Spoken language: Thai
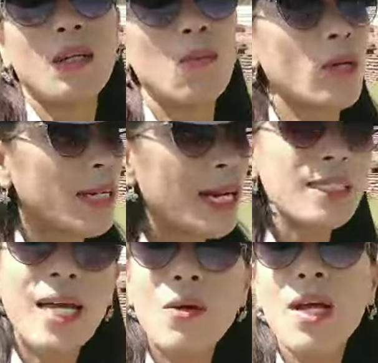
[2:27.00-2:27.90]
บูรณะกัน
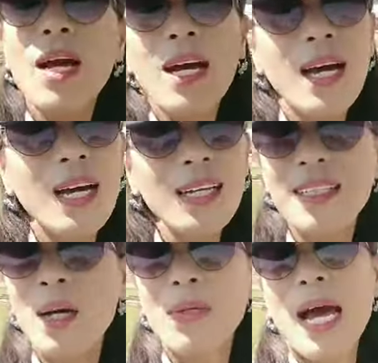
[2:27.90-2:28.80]
ยาวนาน
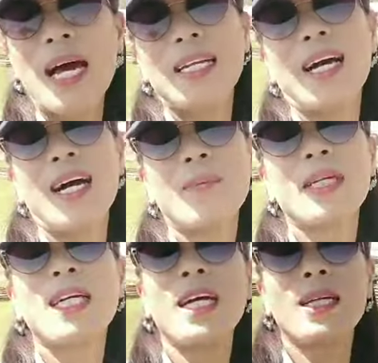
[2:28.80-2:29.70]
ยาวนานนะคะ มัน
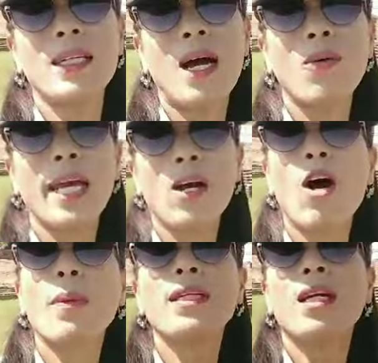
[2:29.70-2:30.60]
เคยเอาเหล็กออ
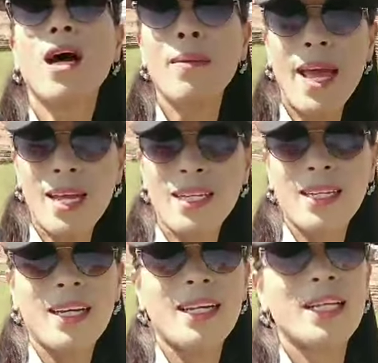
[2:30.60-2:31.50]
กไปหนึ่งรอบแล้ว
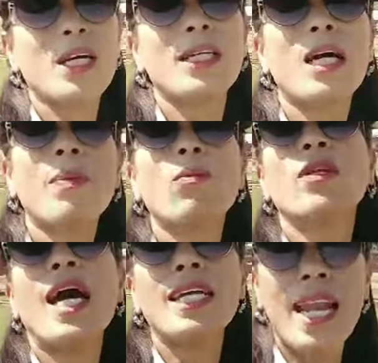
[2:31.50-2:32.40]
แล้วตอนนี้เขาไปบูร
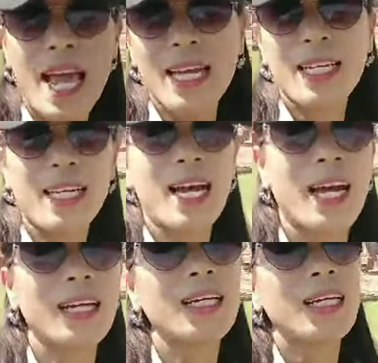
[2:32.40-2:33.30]
ณะอีกแล้วนะคะ
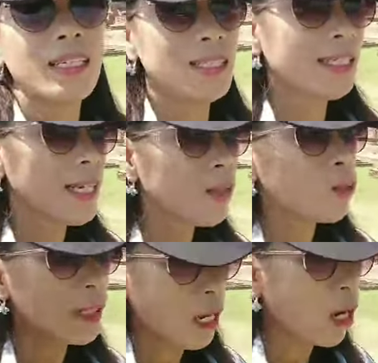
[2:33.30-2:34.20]
คือกี้ดู
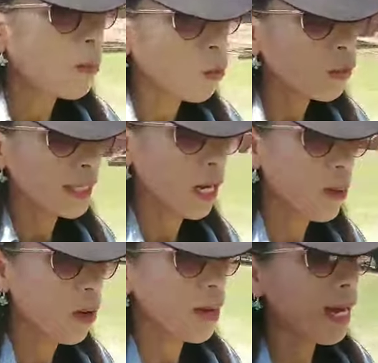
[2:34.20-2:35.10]
จากข้อมูลเนี่ยเขา
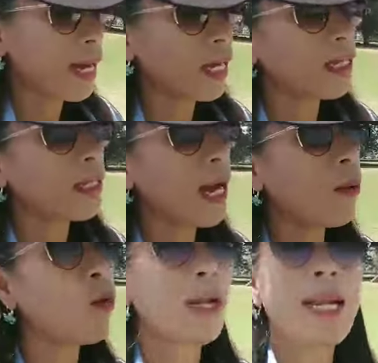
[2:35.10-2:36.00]
บอกว่าเขา
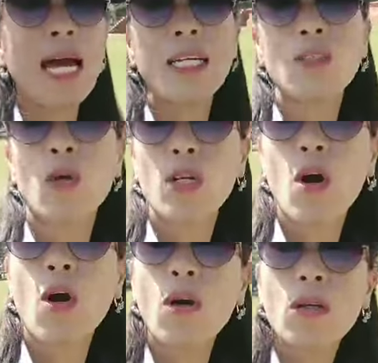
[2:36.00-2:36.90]
บูรณะในส่วนข
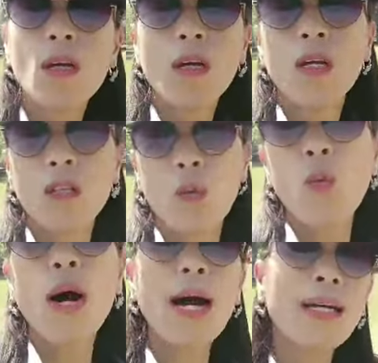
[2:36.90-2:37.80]
องตั
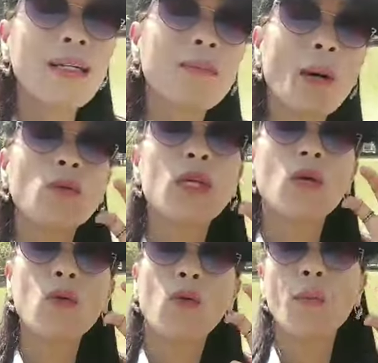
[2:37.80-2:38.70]
วพระพุทธ
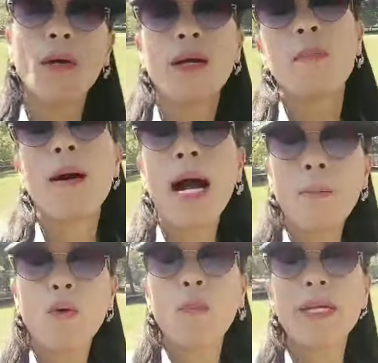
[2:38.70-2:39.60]
รูปปาง
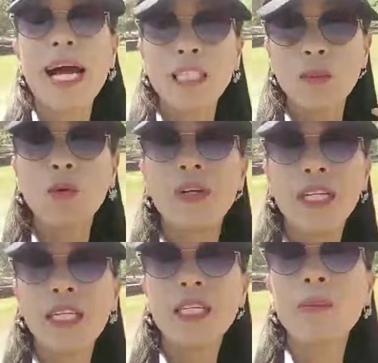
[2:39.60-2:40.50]
โปรดพญาชมพูบ
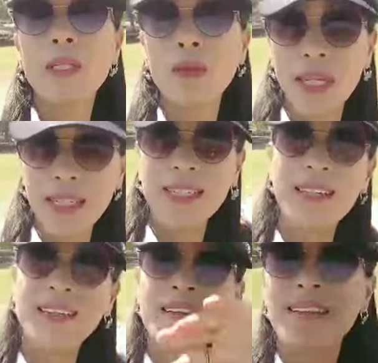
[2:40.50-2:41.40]
ดีที่มันอยู่ใน
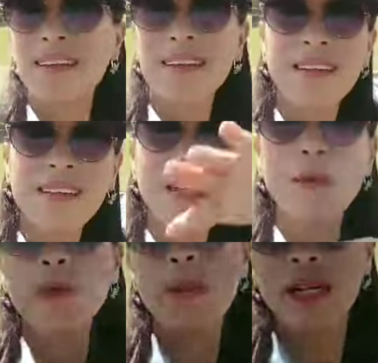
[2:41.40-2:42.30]
ในบ
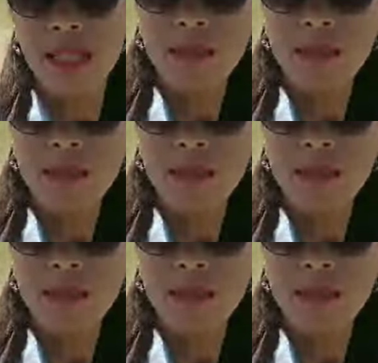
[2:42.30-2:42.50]
ริเวณเมน